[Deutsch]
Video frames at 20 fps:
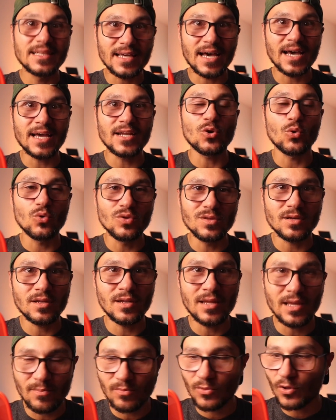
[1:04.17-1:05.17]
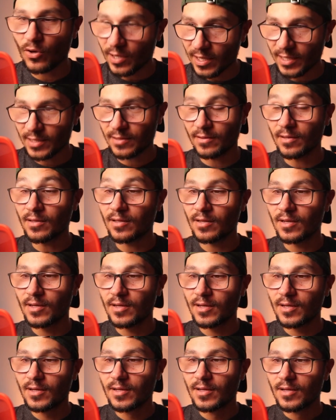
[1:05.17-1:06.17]
dein Unternehmen noch retten.
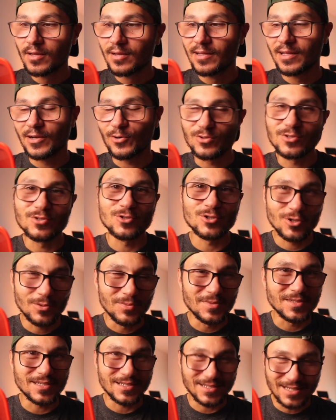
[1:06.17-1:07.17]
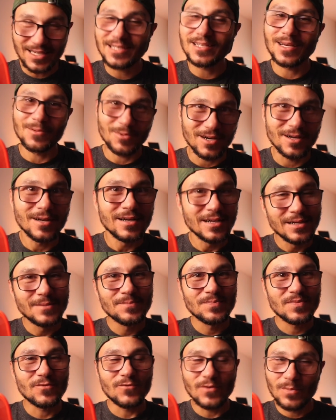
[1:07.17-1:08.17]
Na gut, so schlimm ist es nicht, aber
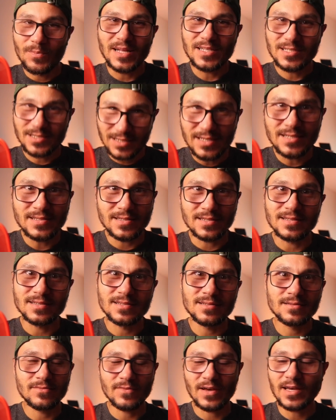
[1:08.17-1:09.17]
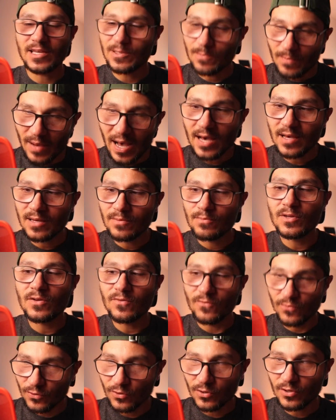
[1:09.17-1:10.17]
für manche ist es, weil ich mache
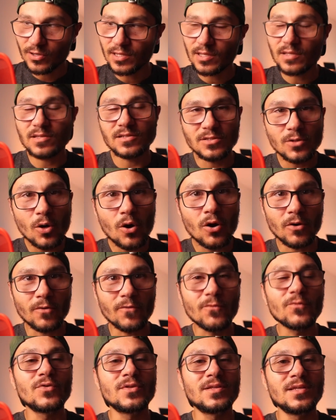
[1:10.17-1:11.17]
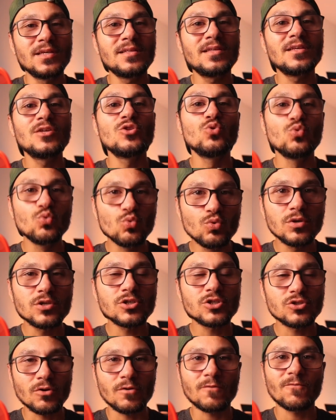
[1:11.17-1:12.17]
mir wirklich Sorgen für die, die
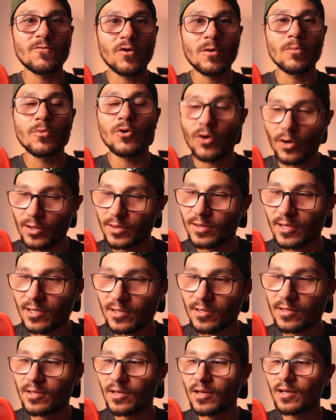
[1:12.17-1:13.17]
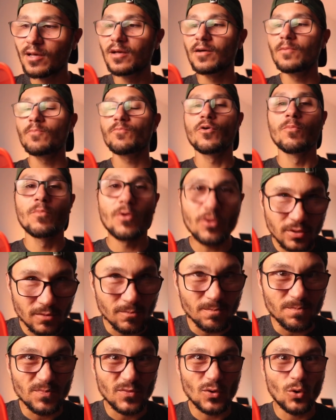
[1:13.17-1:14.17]
nur Shortform-Content
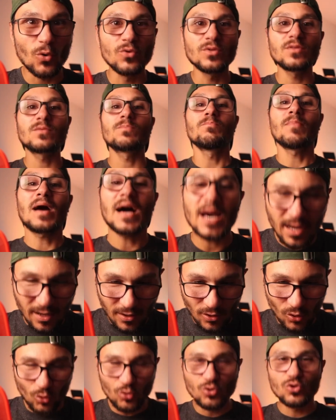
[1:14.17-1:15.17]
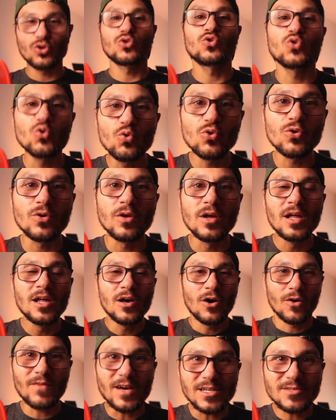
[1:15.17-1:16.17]
promoten und machen und tun.
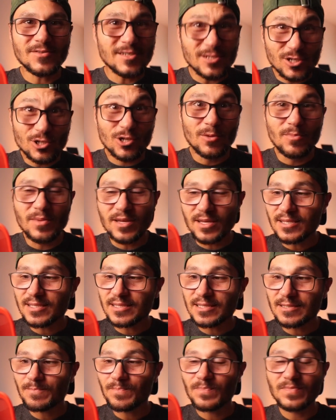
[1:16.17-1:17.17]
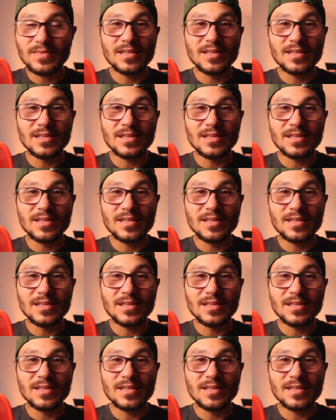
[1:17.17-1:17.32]
Und weißt du, was das Schlimme ist?